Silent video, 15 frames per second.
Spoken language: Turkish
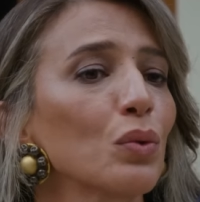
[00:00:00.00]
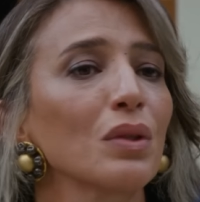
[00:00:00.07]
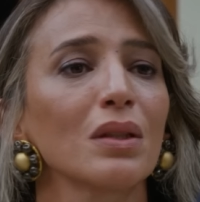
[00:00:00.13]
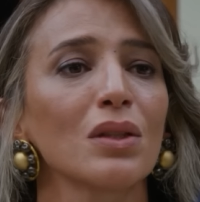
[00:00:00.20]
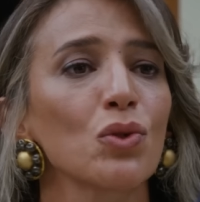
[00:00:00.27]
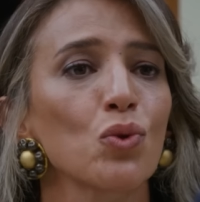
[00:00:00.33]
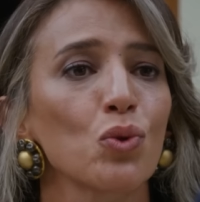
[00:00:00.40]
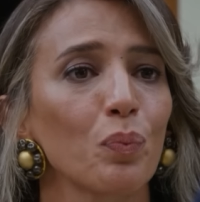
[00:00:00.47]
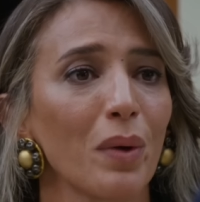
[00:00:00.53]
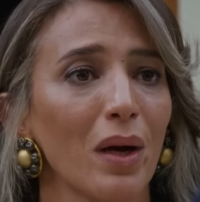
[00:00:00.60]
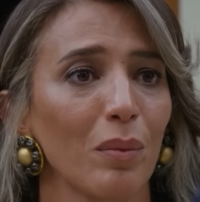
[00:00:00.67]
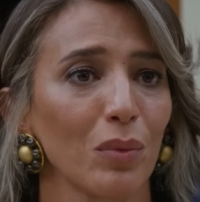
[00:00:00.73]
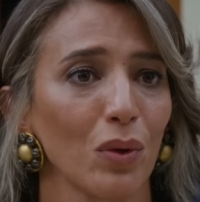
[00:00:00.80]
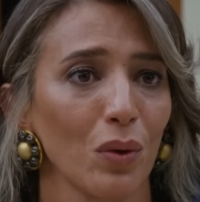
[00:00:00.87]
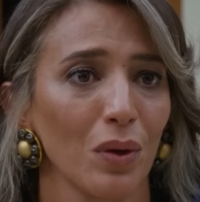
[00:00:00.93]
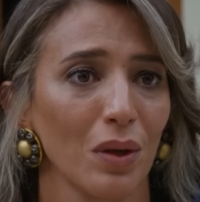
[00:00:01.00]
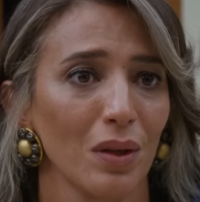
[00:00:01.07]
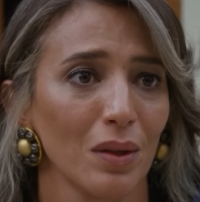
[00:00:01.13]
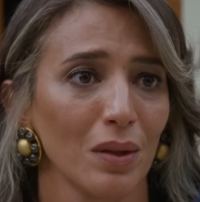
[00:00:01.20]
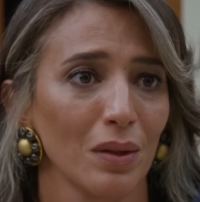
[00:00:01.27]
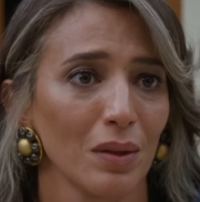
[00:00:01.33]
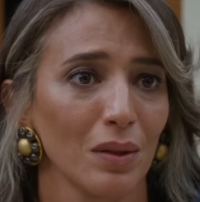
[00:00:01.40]
ondan hiç şüphem yok.
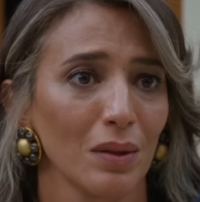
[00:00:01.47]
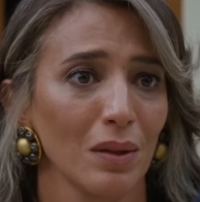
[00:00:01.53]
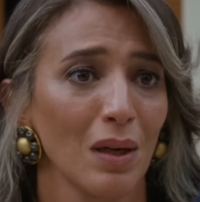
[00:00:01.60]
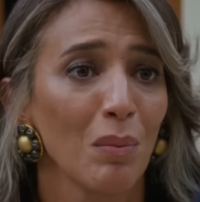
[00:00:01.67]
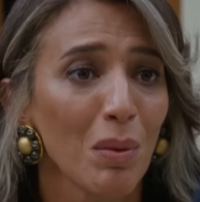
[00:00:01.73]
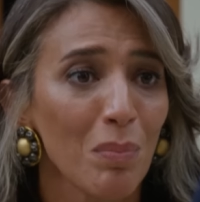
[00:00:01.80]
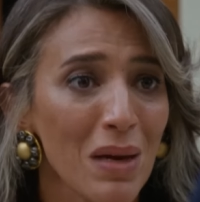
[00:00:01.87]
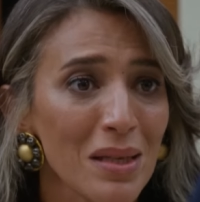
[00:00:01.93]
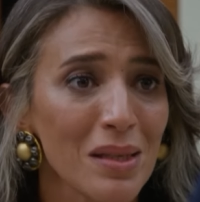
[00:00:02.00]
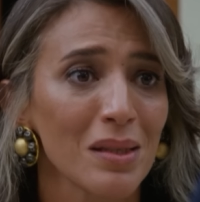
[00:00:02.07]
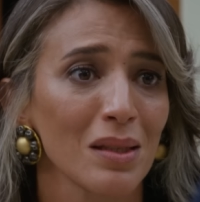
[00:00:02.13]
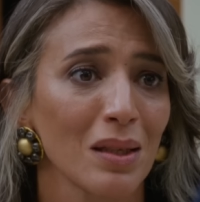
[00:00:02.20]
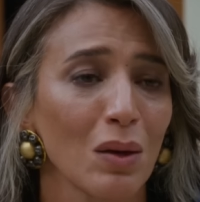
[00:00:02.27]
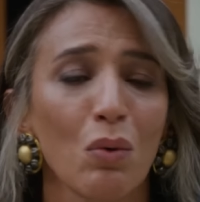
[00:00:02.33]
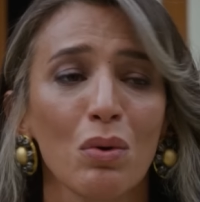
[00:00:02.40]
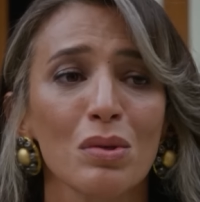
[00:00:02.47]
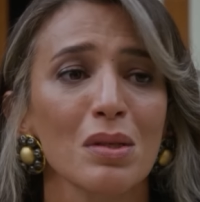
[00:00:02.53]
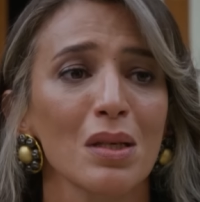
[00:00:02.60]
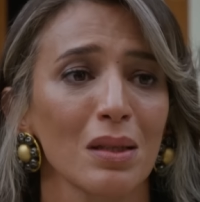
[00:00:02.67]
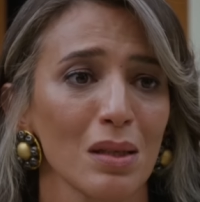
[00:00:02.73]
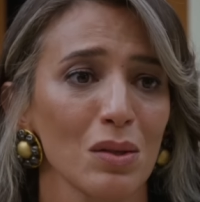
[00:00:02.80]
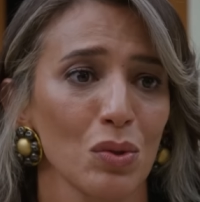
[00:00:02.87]
Ama beş sene, on sene